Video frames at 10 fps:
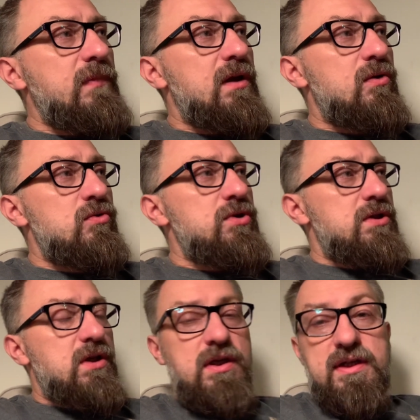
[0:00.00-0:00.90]
Różnie
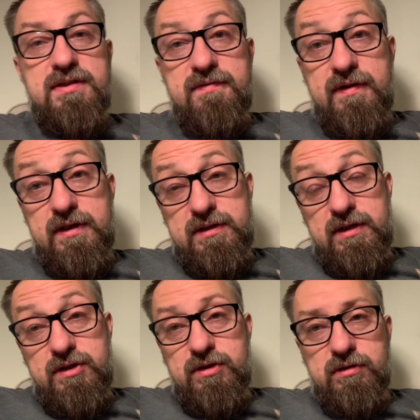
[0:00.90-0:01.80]
się je nazywa,
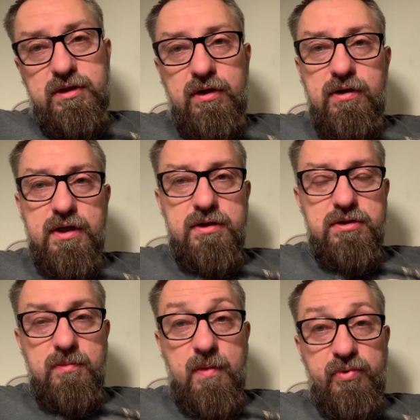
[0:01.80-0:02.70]
zależnie od tego, jaki
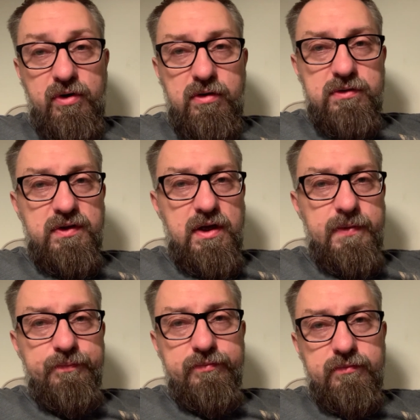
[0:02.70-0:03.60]
się ma pogląd na,
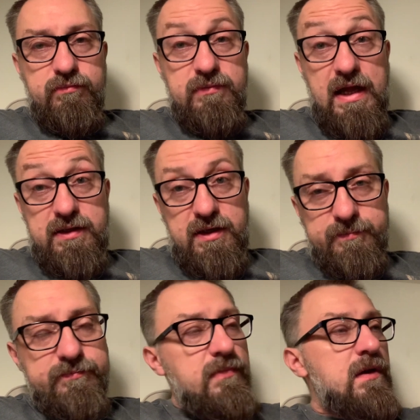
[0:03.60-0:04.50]
na nie.
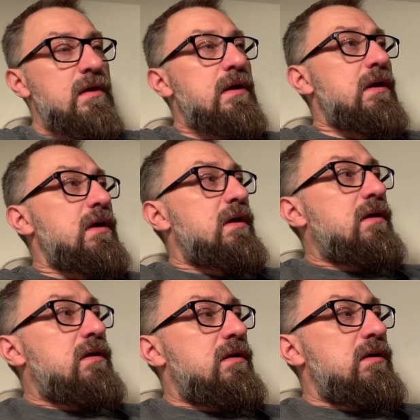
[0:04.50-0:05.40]

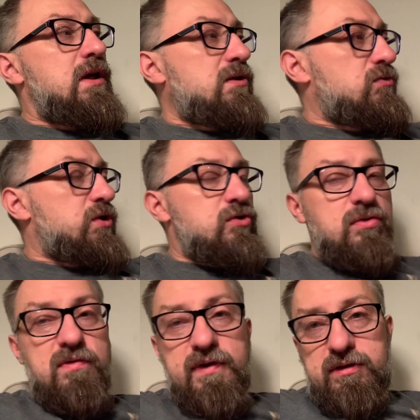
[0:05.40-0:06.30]
E, jedną rzecz,
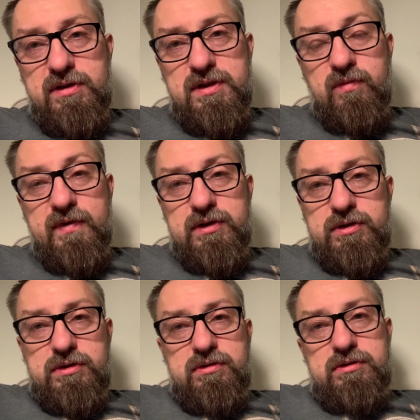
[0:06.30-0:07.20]
którą warto
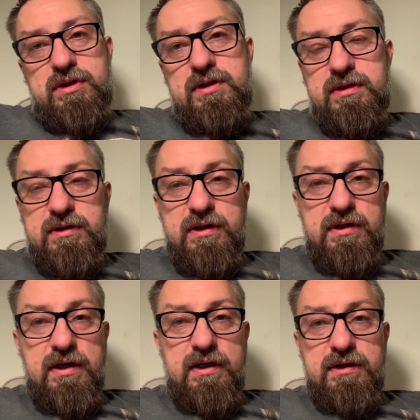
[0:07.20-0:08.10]
zauważyć, to że
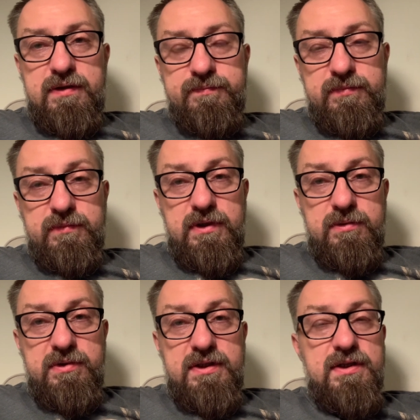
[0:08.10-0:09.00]
generalnie
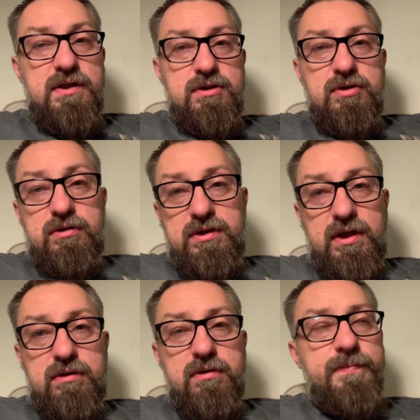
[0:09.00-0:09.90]
niezależnie od
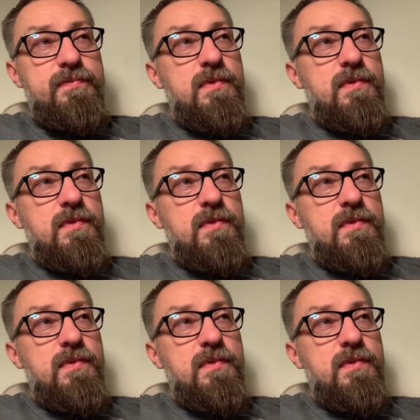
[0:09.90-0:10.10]
tego,